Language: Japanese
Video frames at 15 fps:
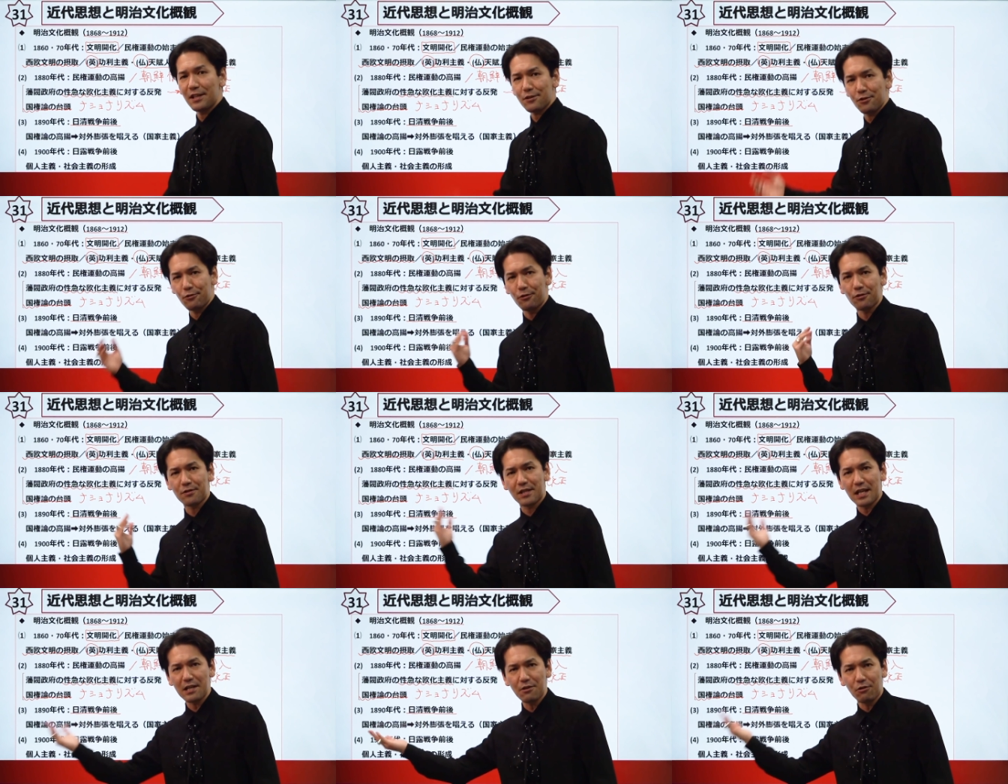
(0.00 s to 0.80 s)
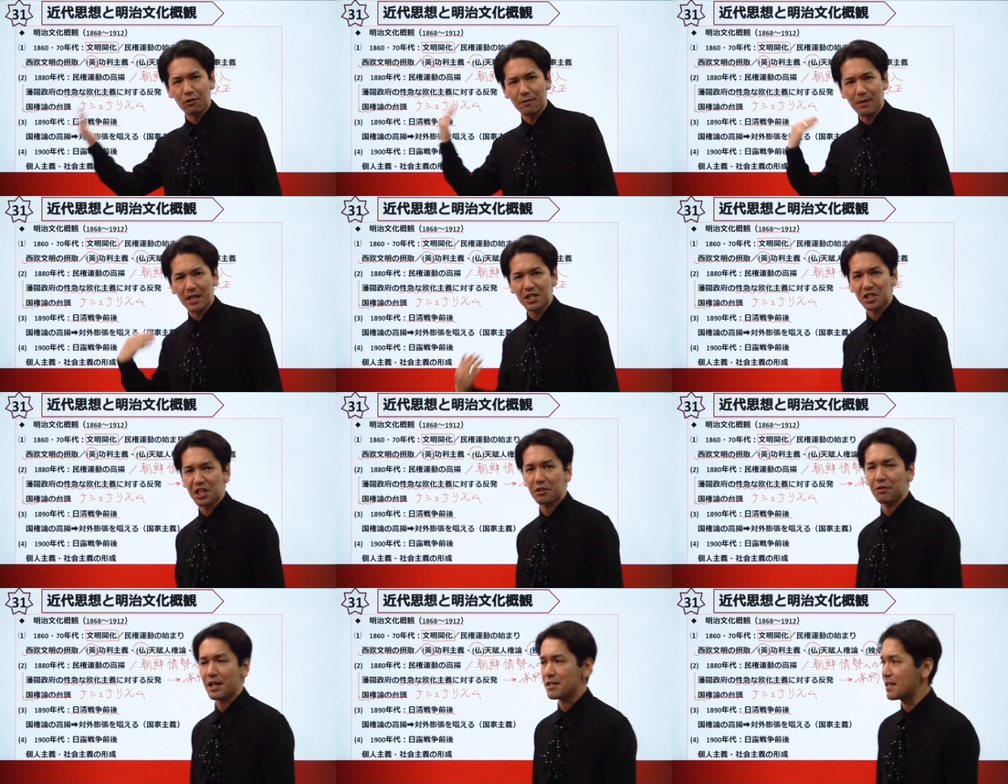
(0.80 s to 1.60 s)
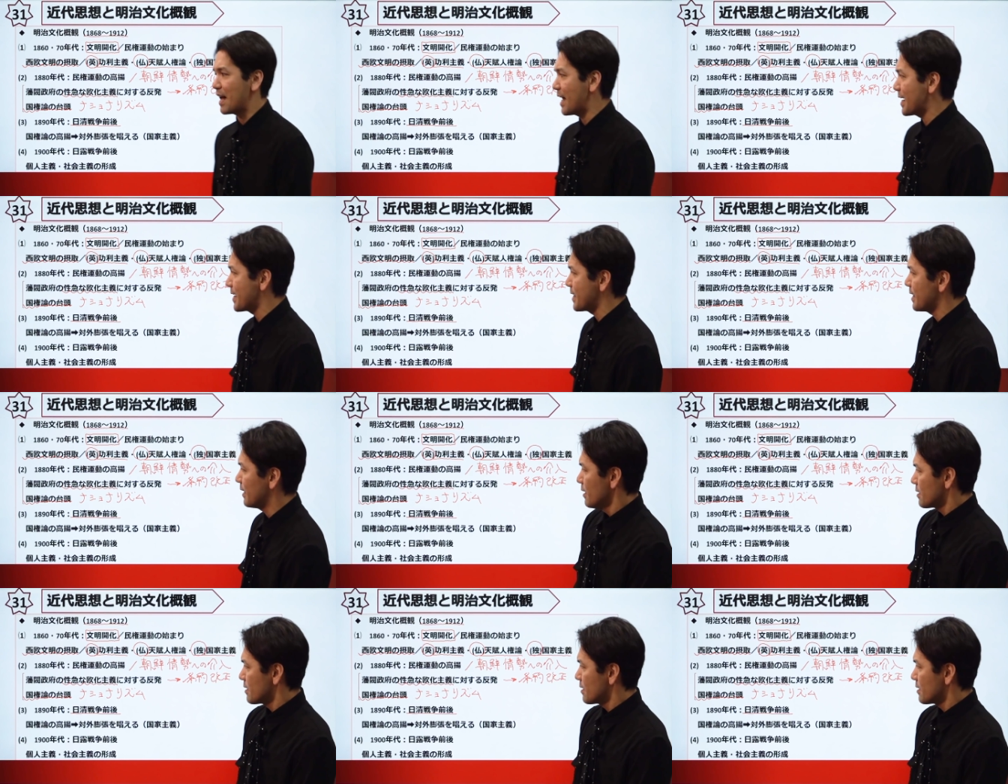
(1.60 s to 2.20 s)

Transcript: その前後をイメージしてください。